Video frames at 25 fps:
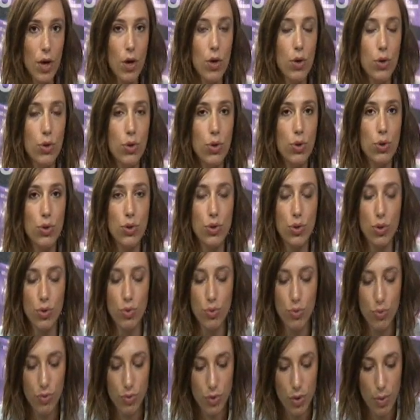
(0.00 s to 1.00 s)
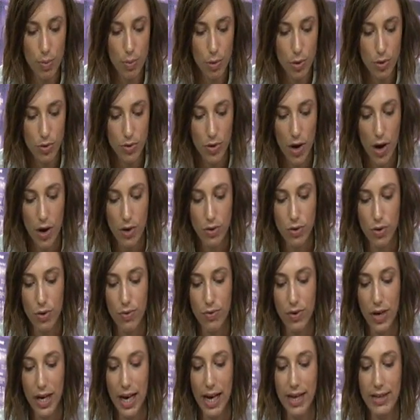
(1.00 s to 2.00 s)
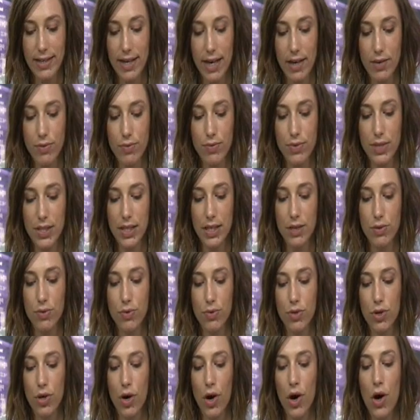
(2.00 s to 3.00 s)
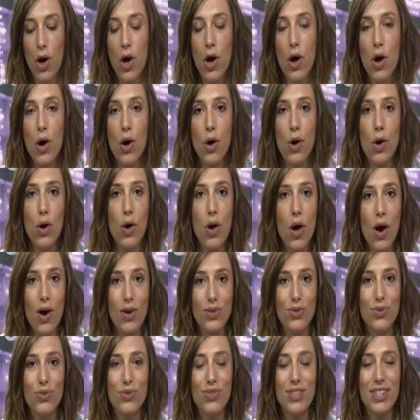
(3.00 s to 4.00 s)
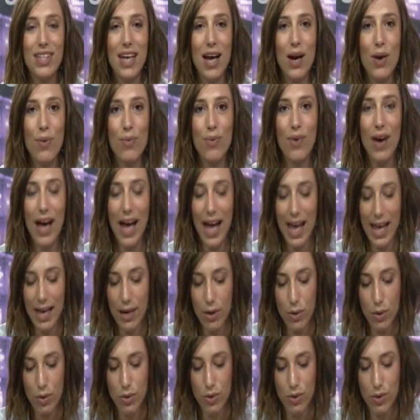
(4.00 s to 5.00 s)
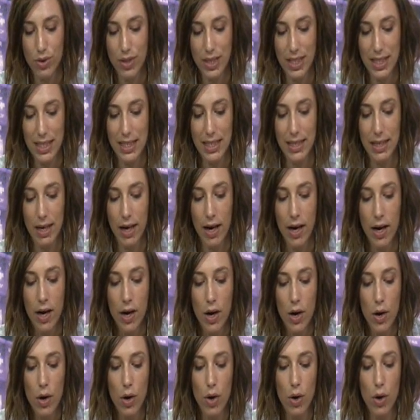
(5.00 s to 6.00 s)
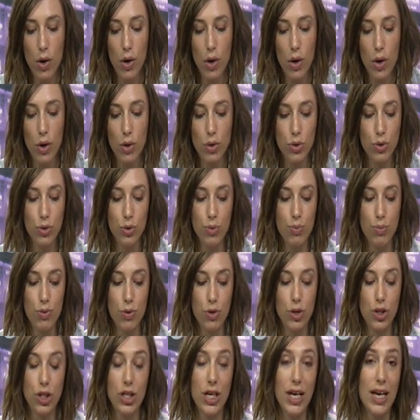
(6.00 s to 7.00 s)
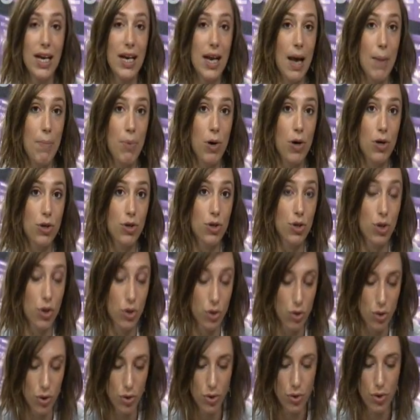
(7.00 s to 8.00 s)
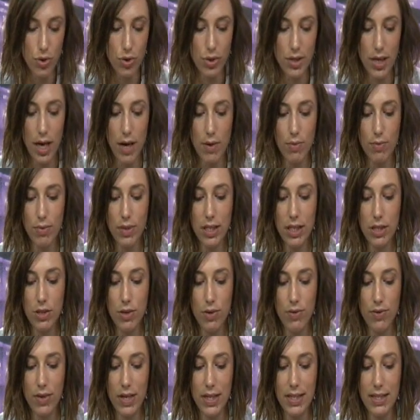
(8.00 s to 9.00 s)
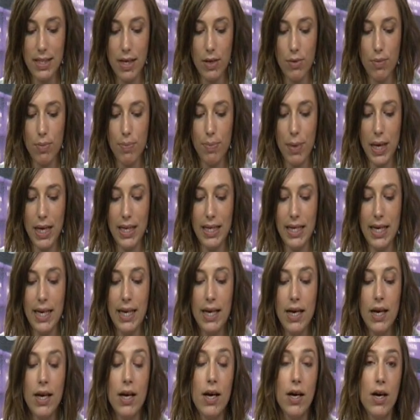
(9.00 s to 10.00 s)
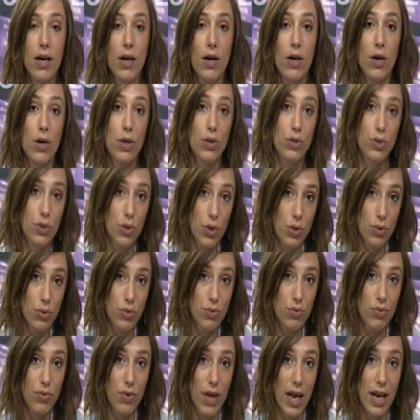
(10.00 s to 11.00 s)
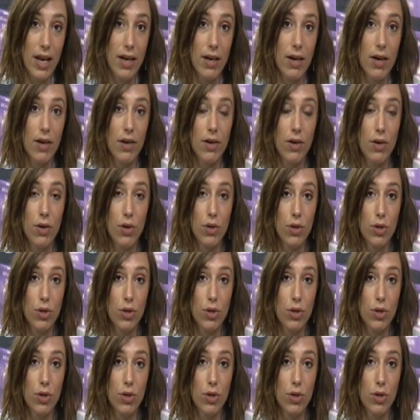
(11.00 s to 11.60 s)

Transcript: euh, de ce nouveau moteur devrait être annoncé donc euh, lors du salon aéronautique euh, du Bourget. L'approche de ce salon qui devrait s'accompagner de nouvelles